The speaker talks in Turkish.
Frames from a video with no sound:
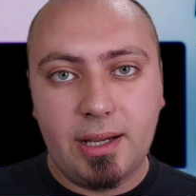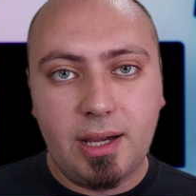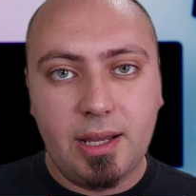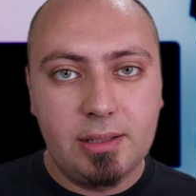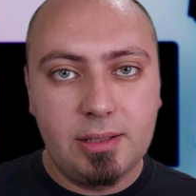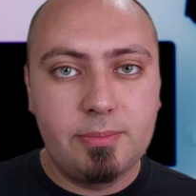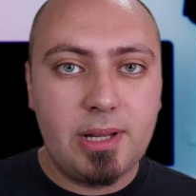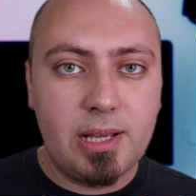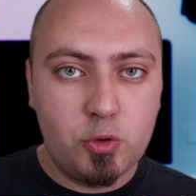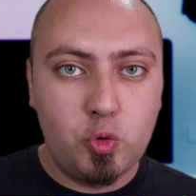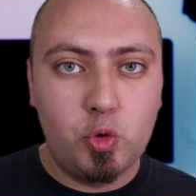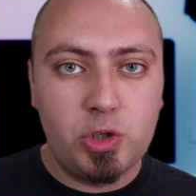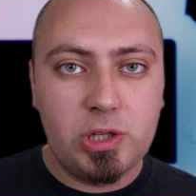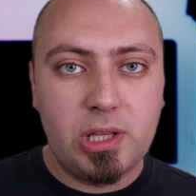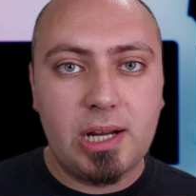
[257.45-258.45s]
kanalı biraz
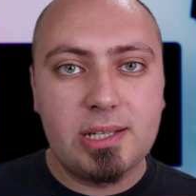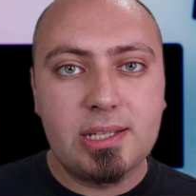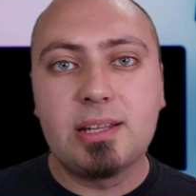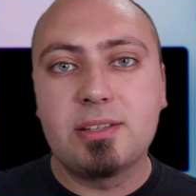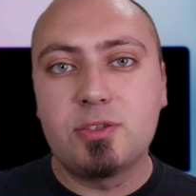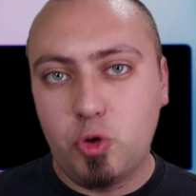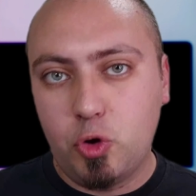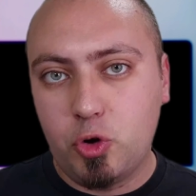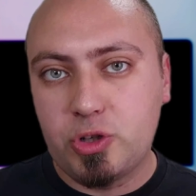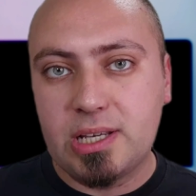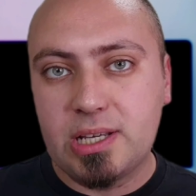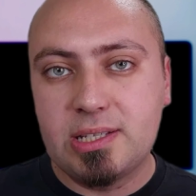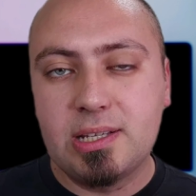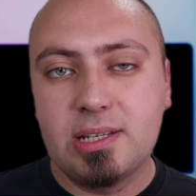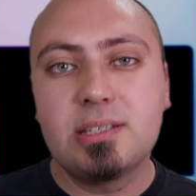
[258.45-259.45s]
kurcalarsanız
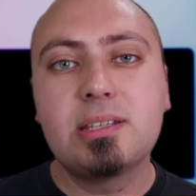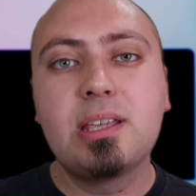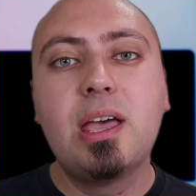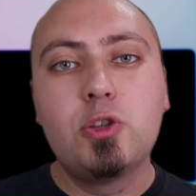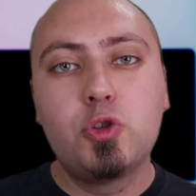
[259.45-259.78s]
göreceksiniz.